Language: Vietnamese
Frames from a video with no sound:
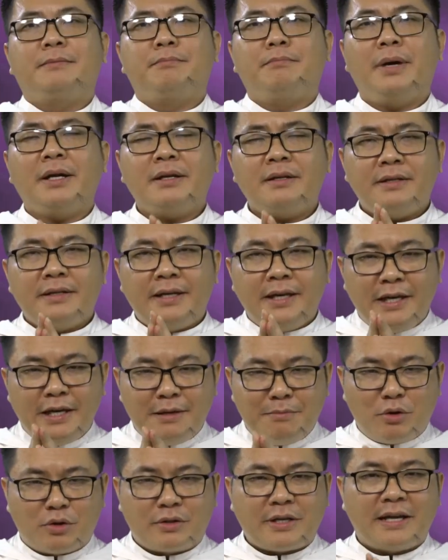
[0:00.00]
Bất
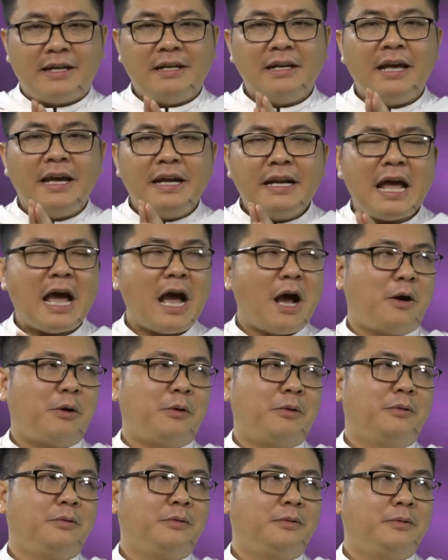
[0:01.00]
kỳ một thánh lễ nào
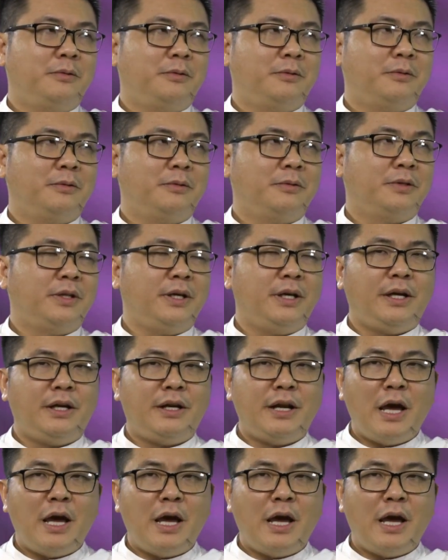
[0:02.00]
thì